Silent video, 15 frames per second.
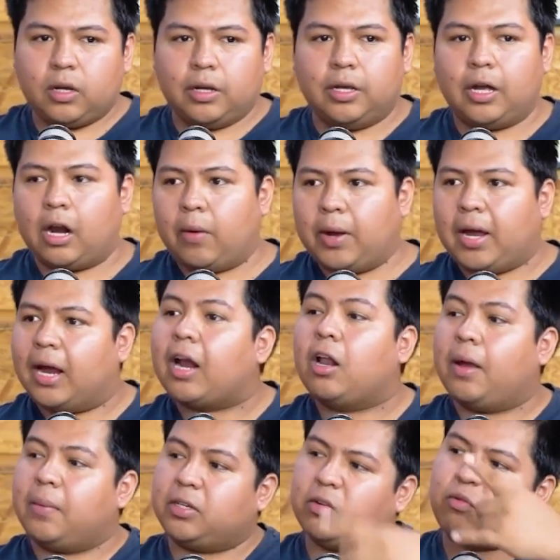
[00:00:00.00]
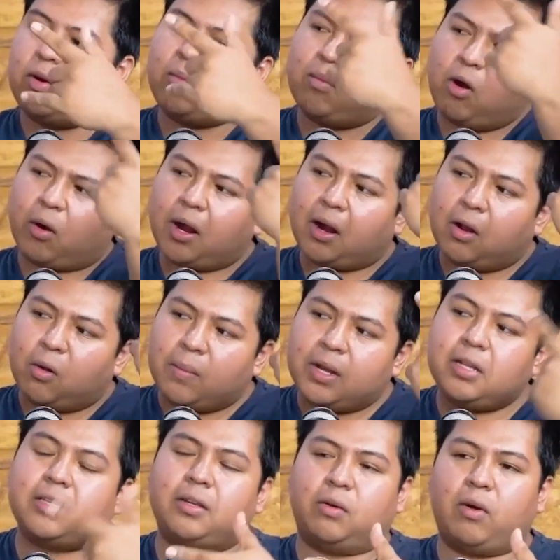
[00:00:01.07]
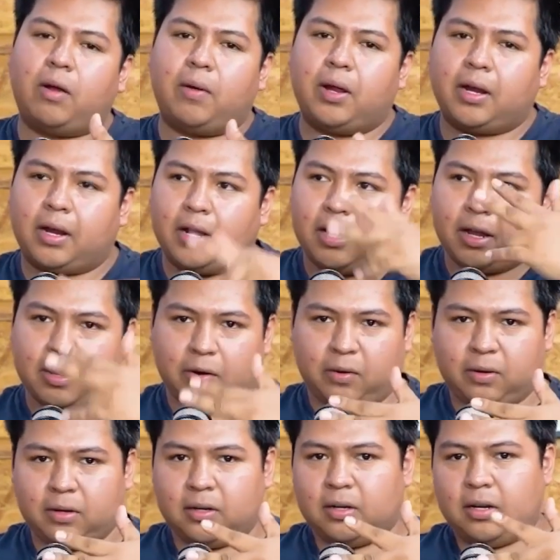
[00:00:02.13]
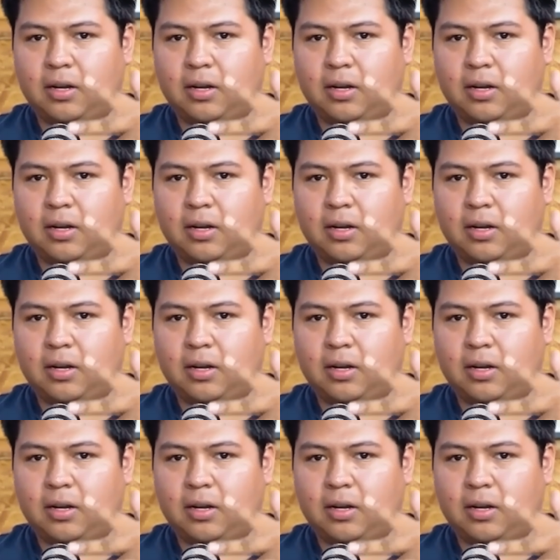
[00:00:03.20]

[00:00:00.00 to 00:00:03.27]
Y grabé. En eso fue un blog en el 2019, en enero.